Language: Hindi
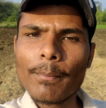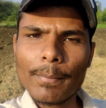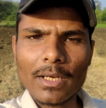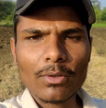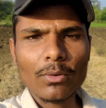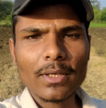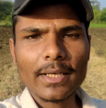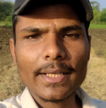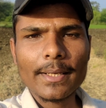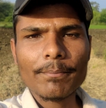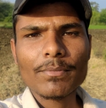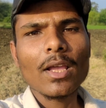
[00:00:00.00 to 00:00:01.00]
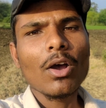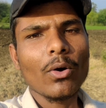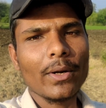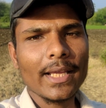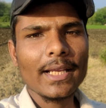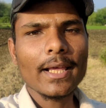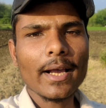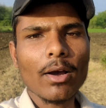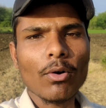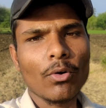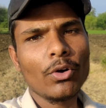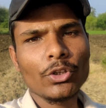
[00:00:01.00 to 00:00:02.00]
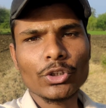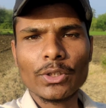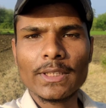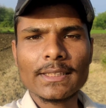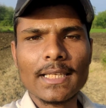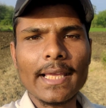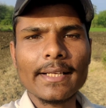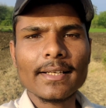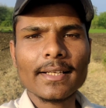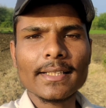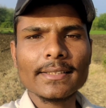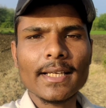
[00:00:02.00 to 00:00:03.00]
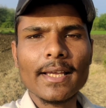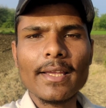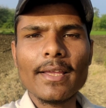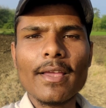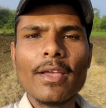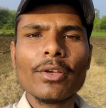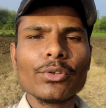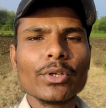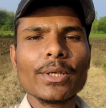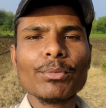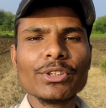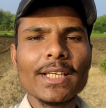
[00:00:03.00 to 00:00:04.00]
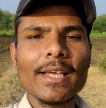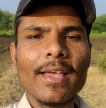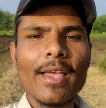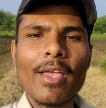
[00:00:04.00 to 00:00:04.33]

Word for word: बिल्कुल करें और नहीं लगाओ तो डिसलाइक करके जाए क्योंकि मुझे